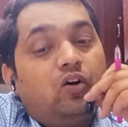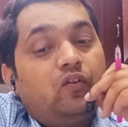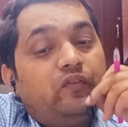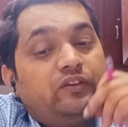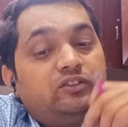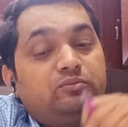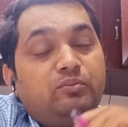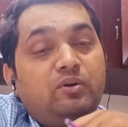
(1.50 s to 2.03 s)

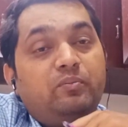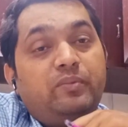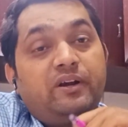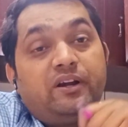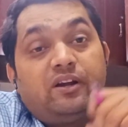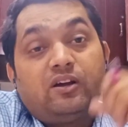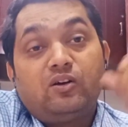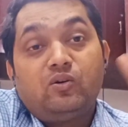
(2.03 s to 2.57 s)
ऑफिस में
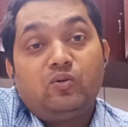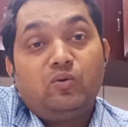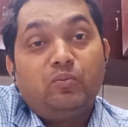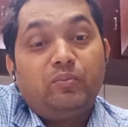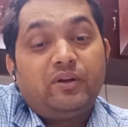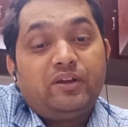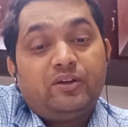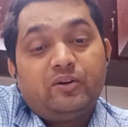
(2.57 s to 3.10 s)
बैठा हूँ
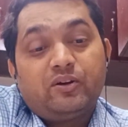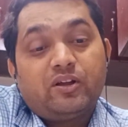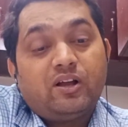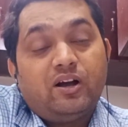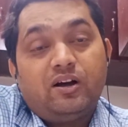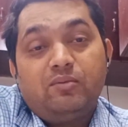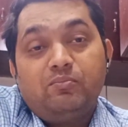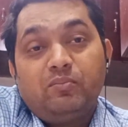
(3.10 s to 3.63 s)
मैं और
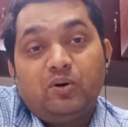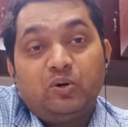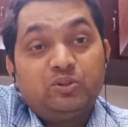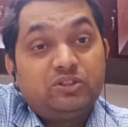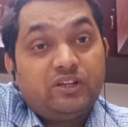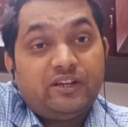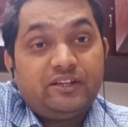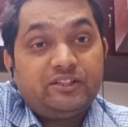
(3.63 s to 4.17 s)
काम
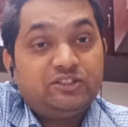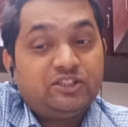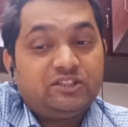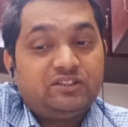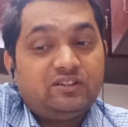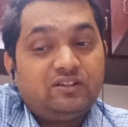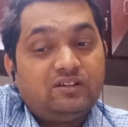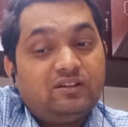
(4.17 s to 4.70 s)
बहुत है
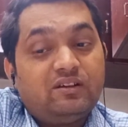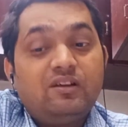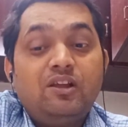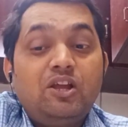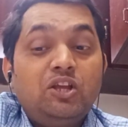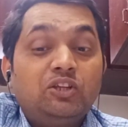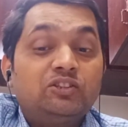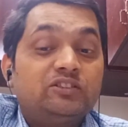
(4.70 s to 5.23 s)
ज़्यादा
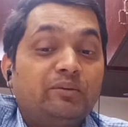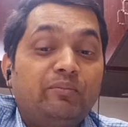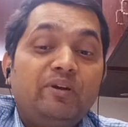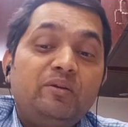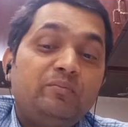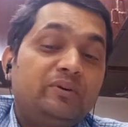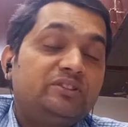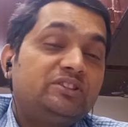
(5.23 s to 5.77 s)

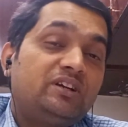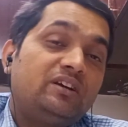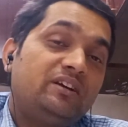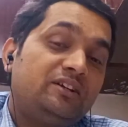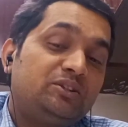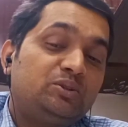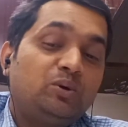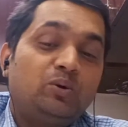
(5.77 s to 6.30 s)
समय बचा
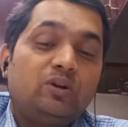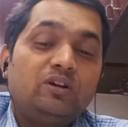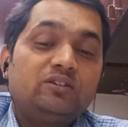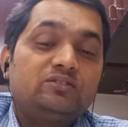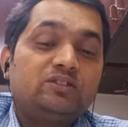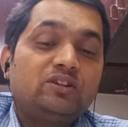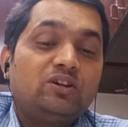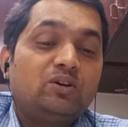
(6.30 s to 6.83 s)
है थोड़ा
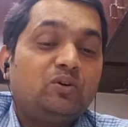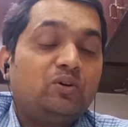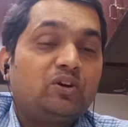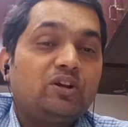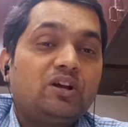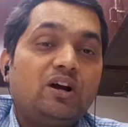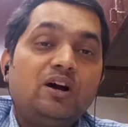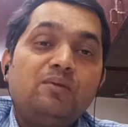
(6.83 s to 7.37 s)
सा और
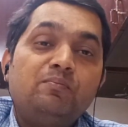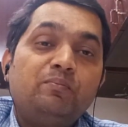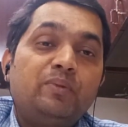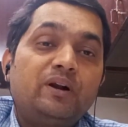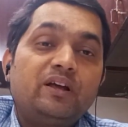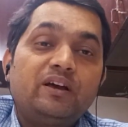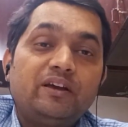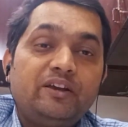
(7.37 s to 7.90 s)
काम
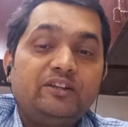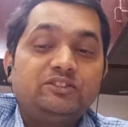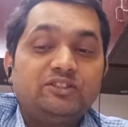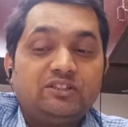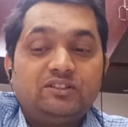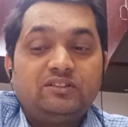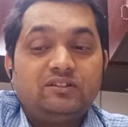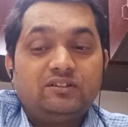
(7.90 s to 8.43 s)
पड़ा है
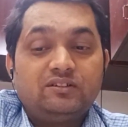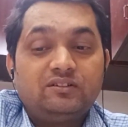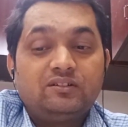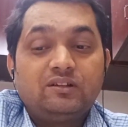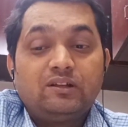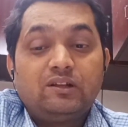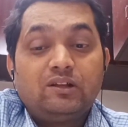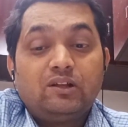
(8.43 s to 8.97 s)
ज़्यादा
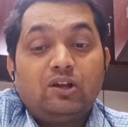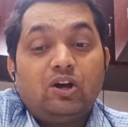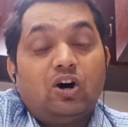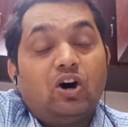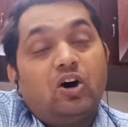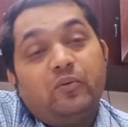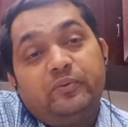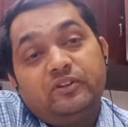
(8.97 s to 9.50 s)

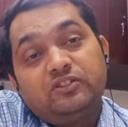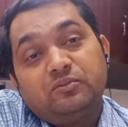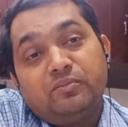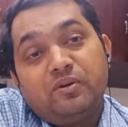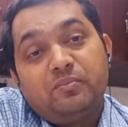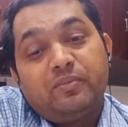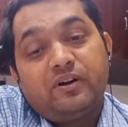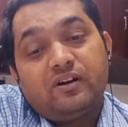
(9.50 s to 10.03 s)
ऑफिस
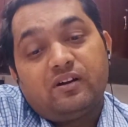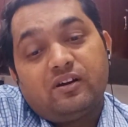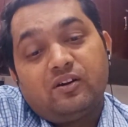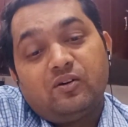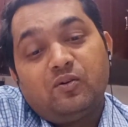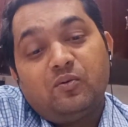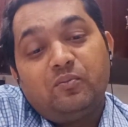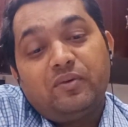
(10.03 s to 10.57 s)
में बैठा
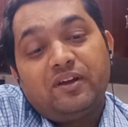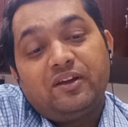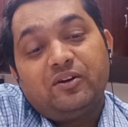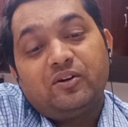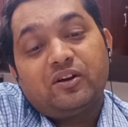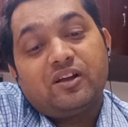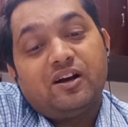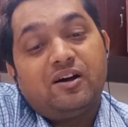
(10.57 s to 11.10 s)
हूँ मैं
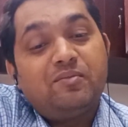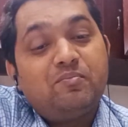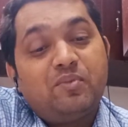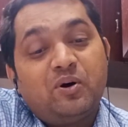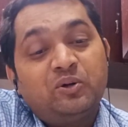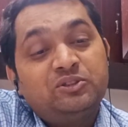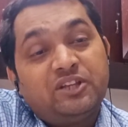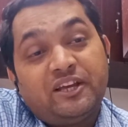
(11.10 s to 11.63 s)
और काम
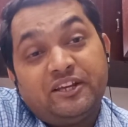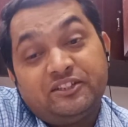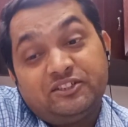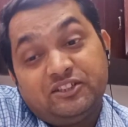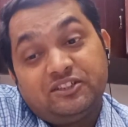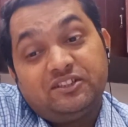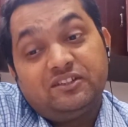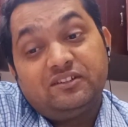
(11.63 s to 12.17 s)
बहुत है
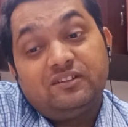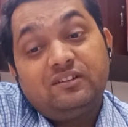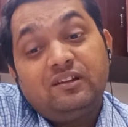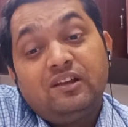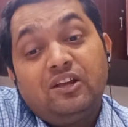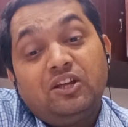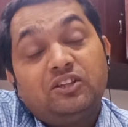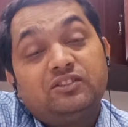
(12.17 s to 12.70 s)
ज़्यादा
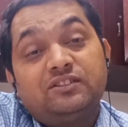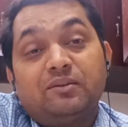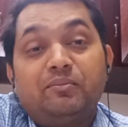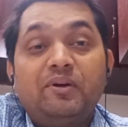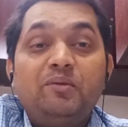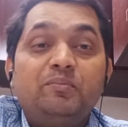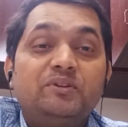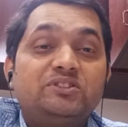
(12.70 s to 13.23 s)

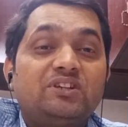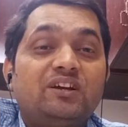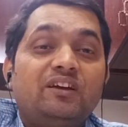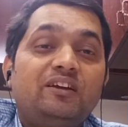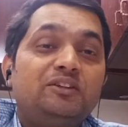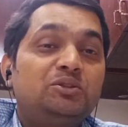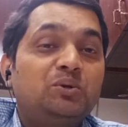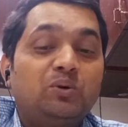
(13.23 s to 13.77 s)
समय बचा
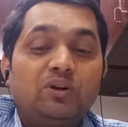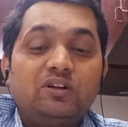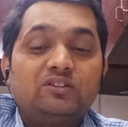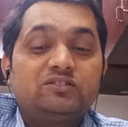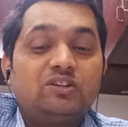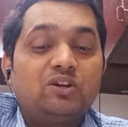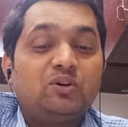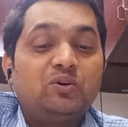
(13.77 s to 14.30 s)
है थोड़ा
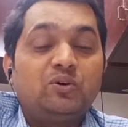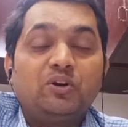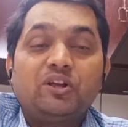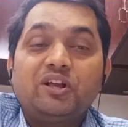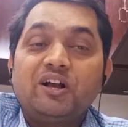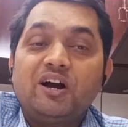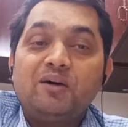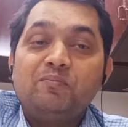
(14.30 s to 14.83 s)
सा और
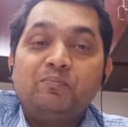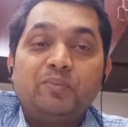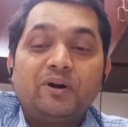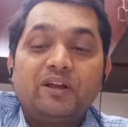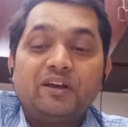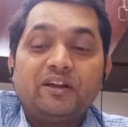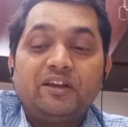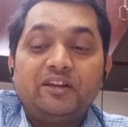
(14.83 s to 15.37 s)
काम
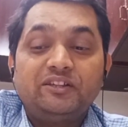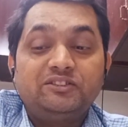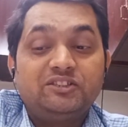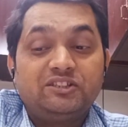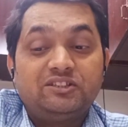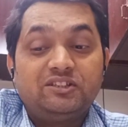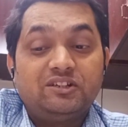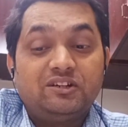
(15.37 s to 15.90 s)
पड़ा है
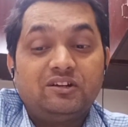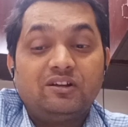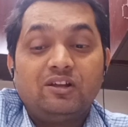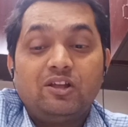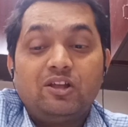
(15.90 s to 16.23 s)
ज़्यादा